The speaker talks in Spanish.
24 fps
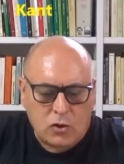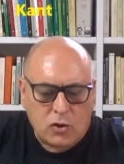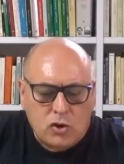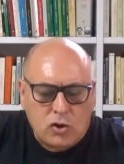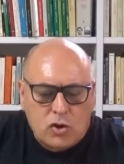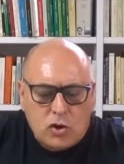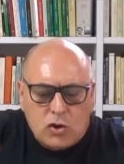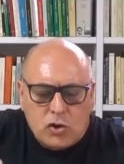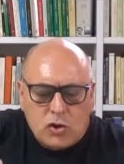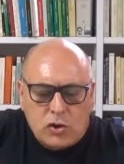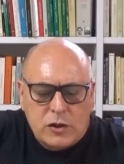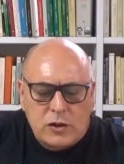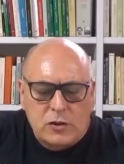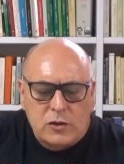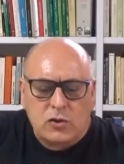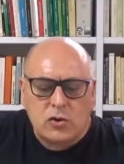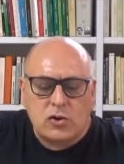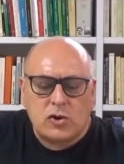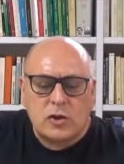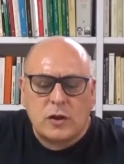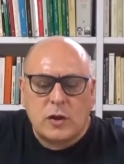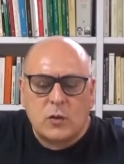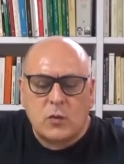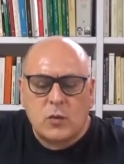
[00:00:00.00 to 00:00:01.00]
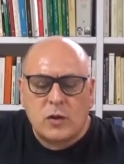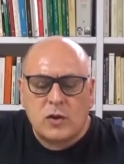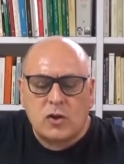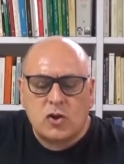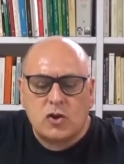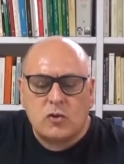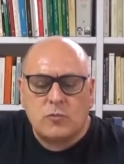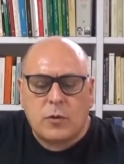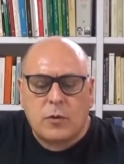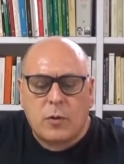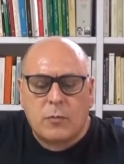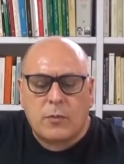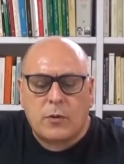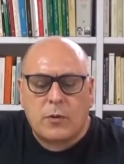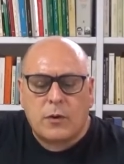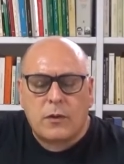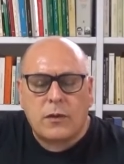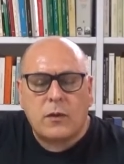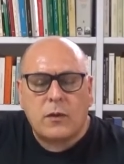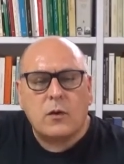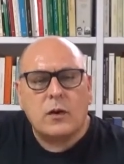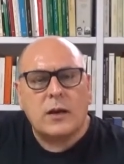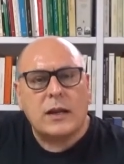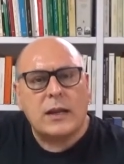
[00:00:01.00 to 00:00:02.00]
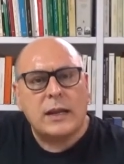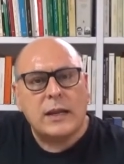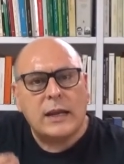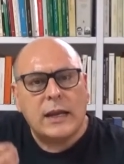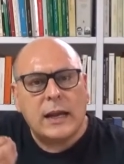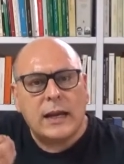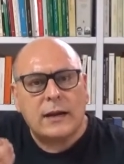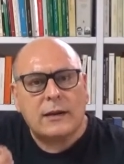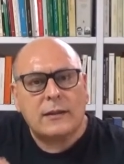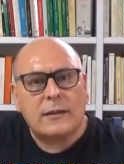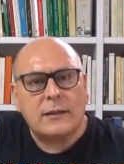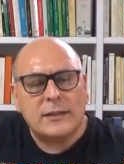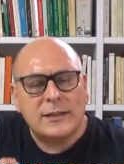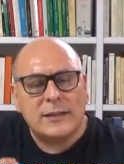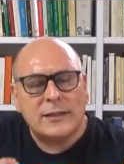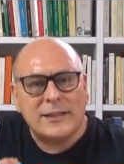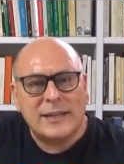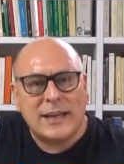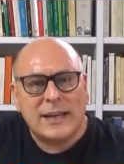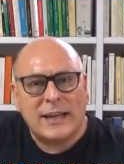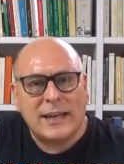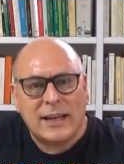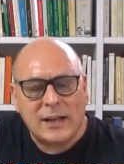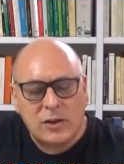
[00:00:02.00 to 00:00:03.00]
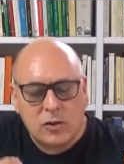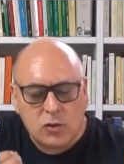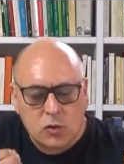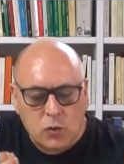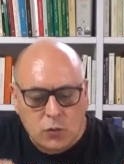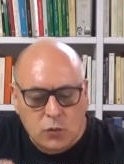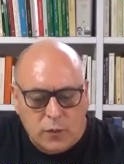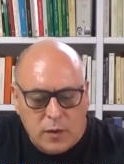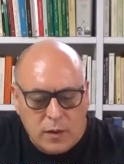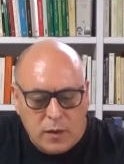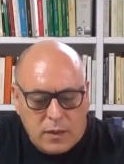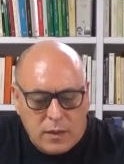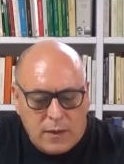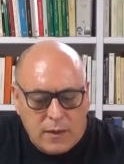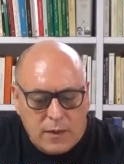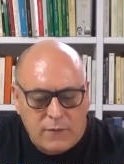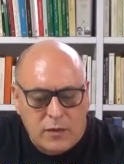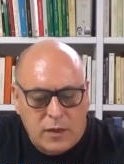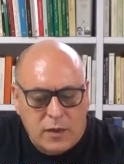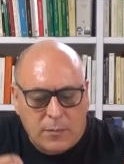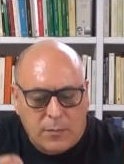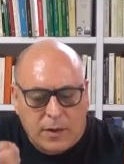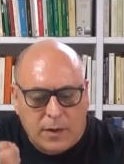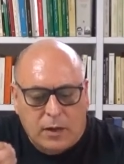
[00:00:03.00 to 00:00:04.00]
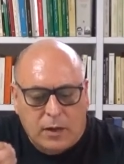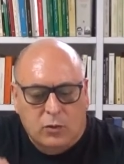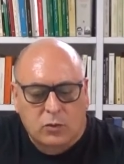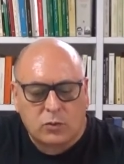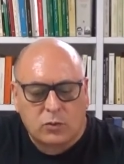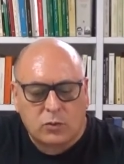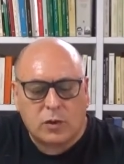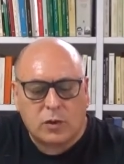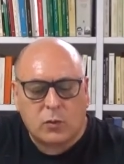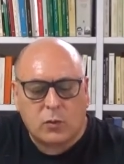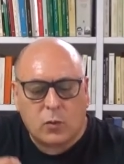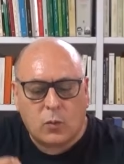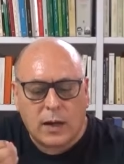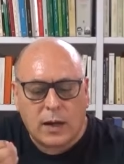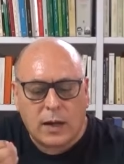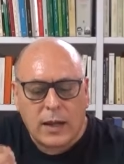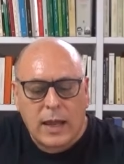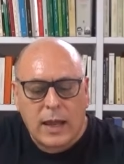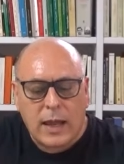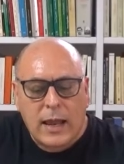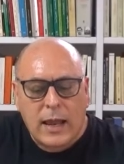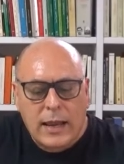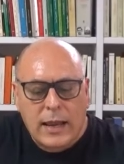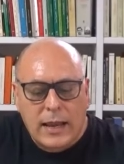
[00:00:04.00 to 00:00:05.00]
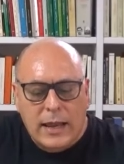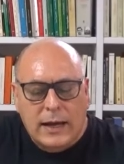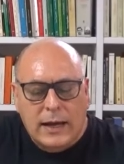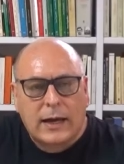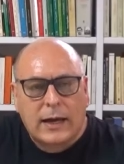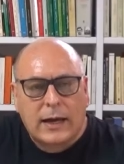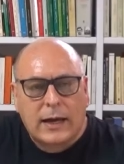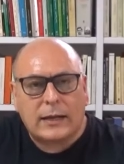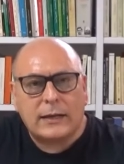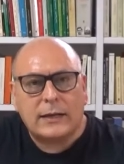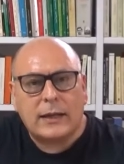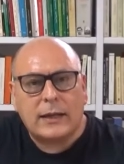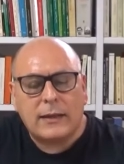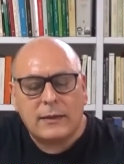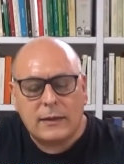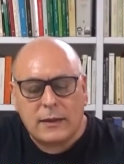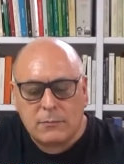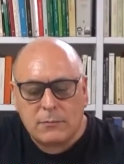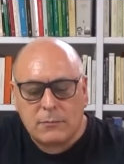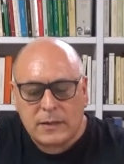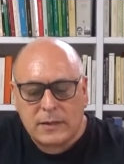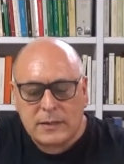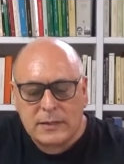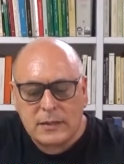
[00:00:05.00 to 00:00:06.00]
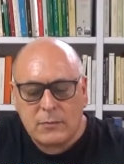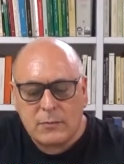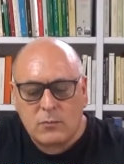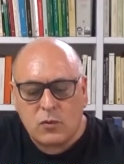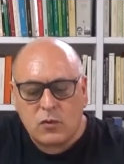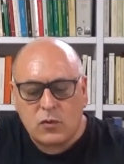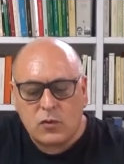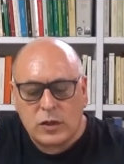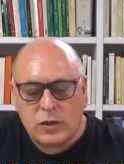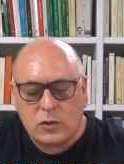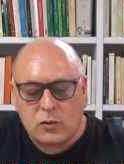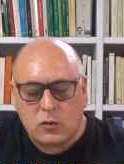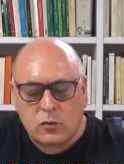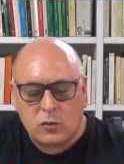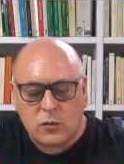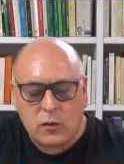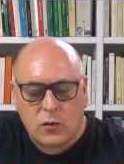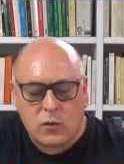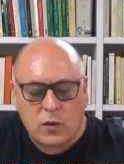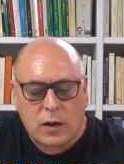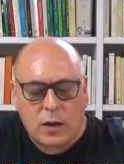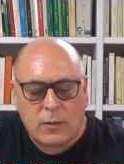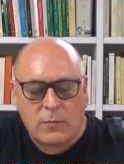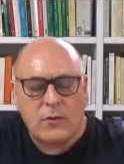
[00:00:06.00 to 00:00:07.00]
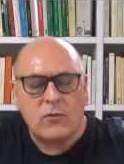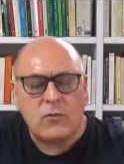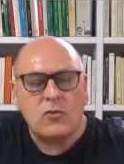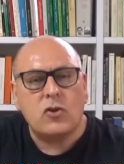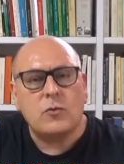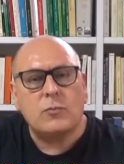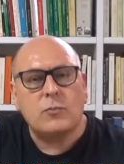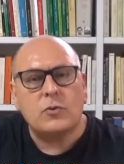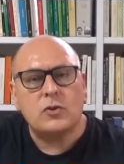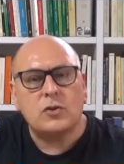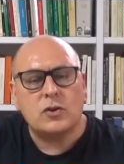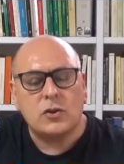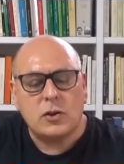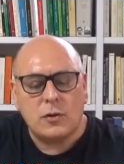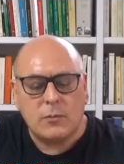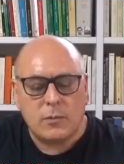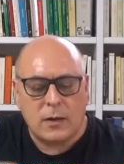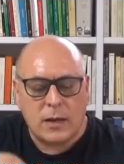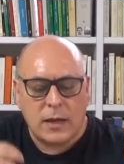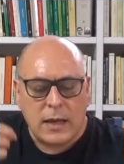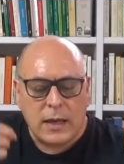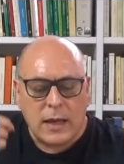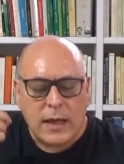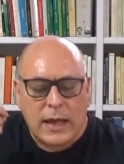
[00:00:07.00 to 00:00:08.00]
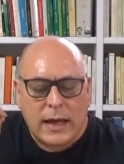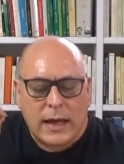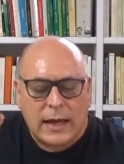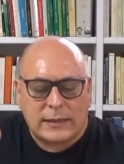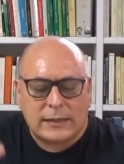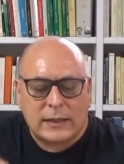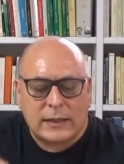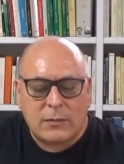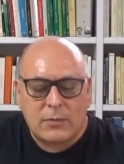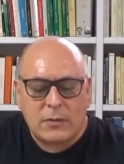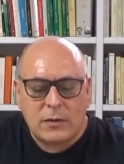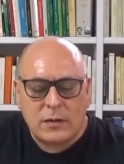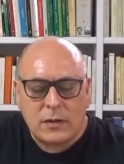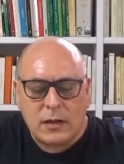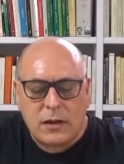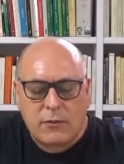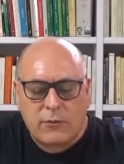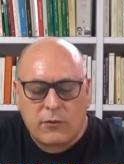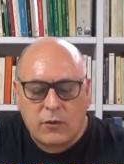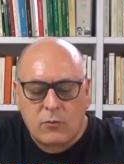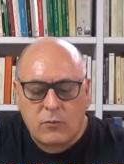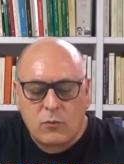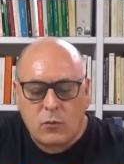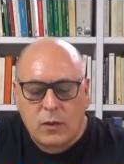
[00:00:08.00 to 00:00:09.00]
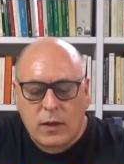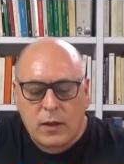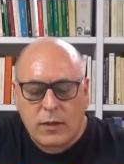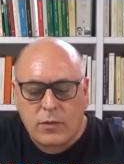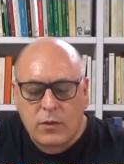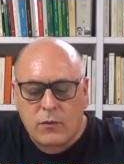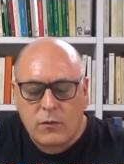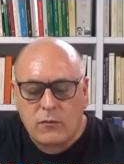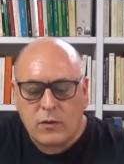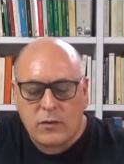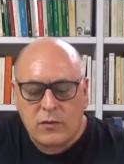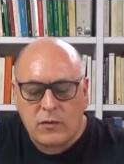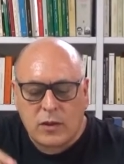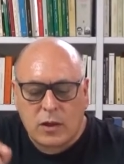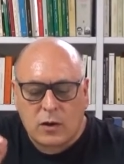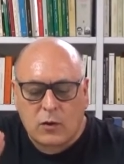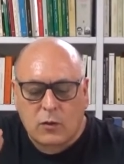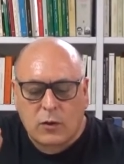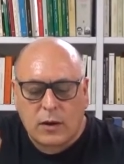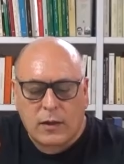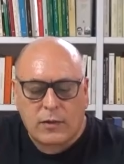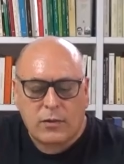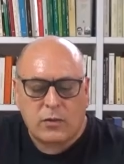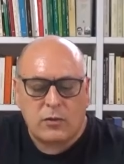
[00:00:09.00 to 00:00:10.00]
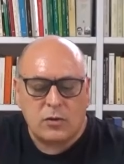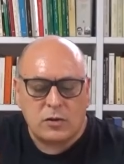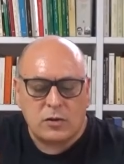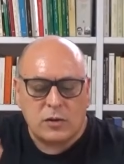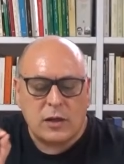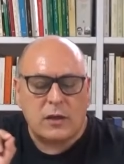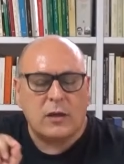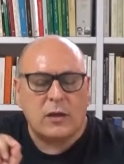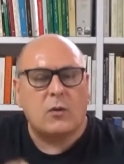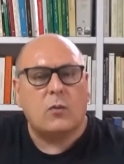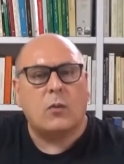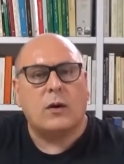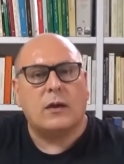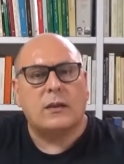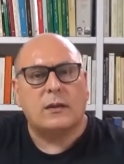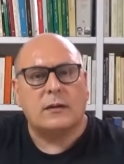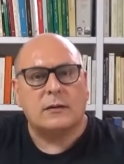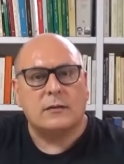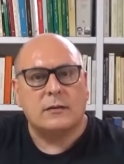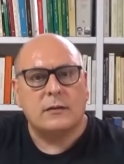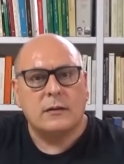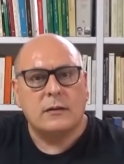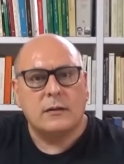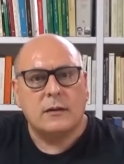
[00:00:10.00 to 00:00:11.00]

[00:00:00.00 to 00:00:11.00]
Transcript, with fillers: Todos estos héroes nos proporcionan el arsenal suficiente para continuar la carrera del máximo descondicionamiento posible a través de la formulación de interrogaciones adecuadas.